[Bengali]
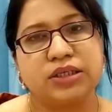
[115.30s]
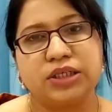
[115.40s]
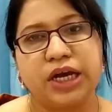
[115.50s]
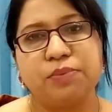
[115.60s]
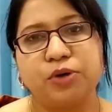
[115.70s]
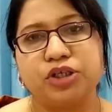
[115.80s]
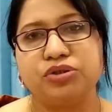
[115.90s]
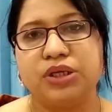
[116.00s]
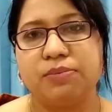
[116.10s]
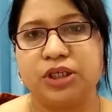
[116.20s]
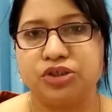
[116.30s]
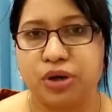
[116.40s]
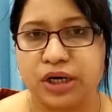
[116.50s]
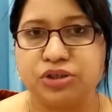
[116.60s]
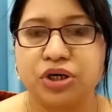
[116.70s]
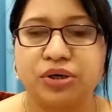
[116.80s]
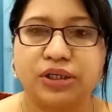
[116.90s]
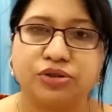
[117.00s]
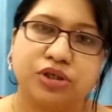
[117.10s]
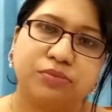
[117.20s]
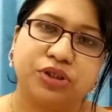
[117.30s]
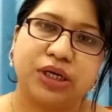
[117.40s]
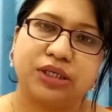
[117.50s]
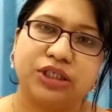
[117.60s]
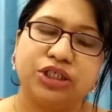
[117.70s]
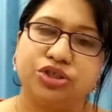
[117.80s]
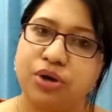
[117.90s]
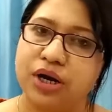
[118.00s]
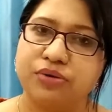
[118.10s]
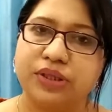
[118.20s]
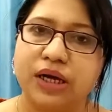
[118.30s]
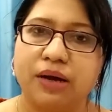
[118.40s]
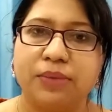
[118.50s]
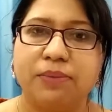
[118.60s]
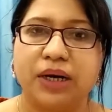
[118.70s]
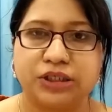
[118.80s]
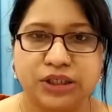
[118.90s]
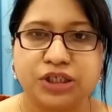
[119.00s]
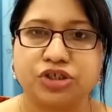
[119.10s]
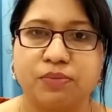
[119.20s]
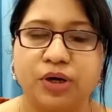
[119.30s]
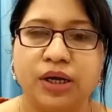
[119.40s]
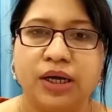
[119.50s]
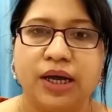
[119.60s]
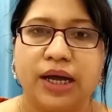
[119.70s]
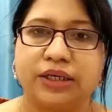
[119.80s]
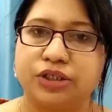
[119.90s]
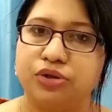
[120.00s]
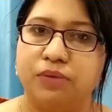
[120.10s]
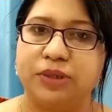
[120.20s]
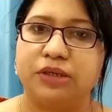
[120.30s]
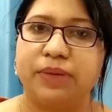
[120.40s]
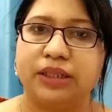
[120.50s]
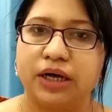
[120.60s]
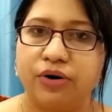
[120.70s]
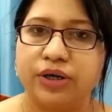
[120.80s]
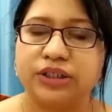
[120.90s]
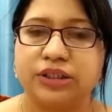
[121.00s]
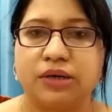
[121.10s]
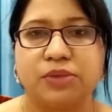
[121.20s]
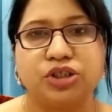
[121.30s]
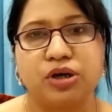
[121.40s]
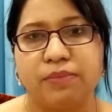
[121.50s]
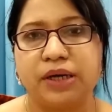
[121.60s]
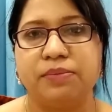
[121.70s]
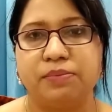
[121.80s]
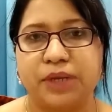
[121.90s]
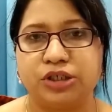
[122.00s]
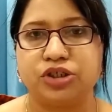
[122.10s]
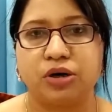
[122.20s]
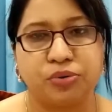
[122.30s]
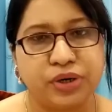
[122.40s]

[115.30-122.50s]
এরপরে যদি আমরা জরায়ু সংক্রান্ত সমস্যায় আসি জরায়ুতে আমরা মাসিকের সময় একটা তলপেটে ব্যথা হয় সেটা আমরা সবাই প্রায় সকলেই